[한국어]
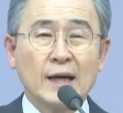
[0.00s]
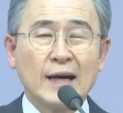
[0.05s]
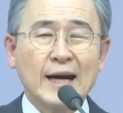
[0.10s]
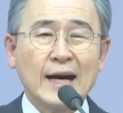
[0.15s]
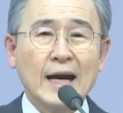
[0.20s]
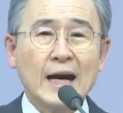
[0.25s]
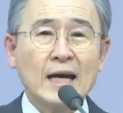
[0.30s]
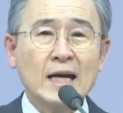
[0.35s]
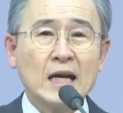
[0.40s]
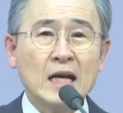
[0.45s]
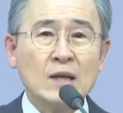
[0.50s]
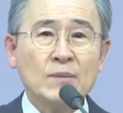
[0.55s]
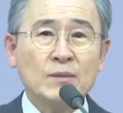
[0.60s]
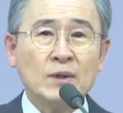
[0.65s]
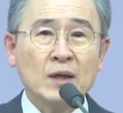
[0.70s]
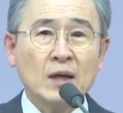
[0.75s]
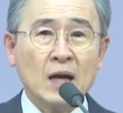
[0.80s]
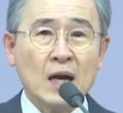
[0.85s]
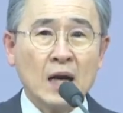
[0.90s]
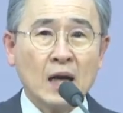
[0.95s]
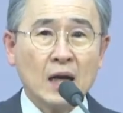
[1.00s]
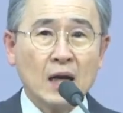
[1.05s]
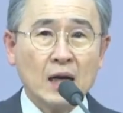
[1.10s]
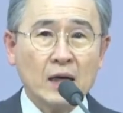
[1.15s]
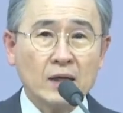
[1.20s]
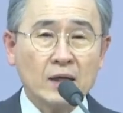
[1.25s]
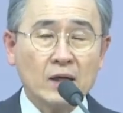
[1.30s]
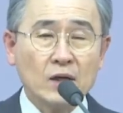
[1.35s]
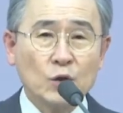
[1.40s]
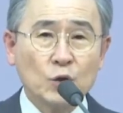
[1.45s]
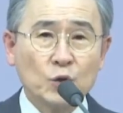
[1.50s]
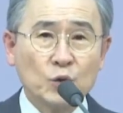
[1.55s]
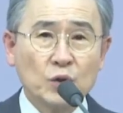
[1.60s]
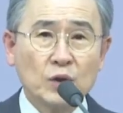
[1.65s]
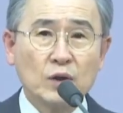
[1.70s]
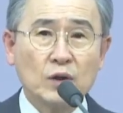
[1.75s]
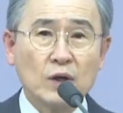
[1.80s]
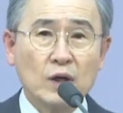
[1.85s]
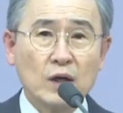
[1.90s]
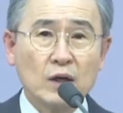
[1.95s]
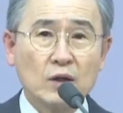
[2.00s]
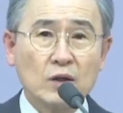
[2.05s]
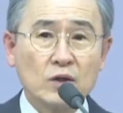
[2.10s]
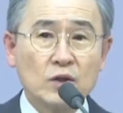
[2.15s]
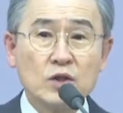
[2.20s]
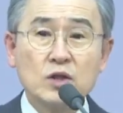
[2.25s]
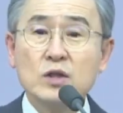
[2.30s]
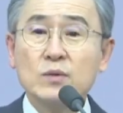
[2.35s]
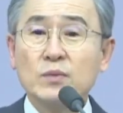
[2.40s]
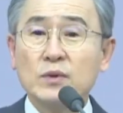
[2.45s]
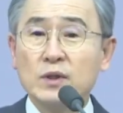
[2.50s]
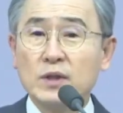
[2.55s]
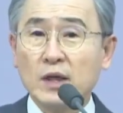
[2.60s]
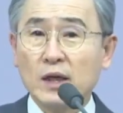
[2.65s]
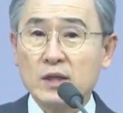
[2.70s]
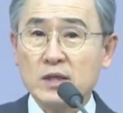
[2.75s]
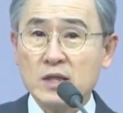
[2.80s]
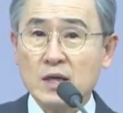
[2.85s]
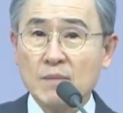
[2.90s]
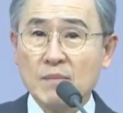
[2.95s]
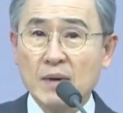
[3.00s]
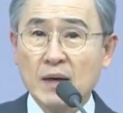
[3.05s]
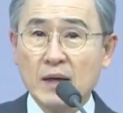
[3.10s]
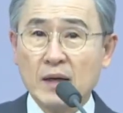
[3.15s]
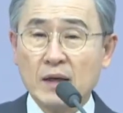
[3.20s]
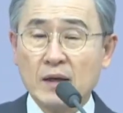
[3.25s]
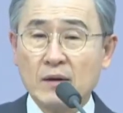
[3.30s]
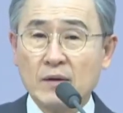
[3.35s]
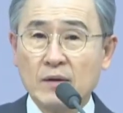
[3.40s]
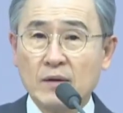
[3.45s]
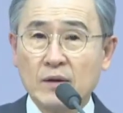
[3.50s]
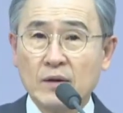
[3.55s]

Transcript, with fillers: 하나님을 가까이하여 얻는 거라는 걸 잊어버릴 때가 참 많아요.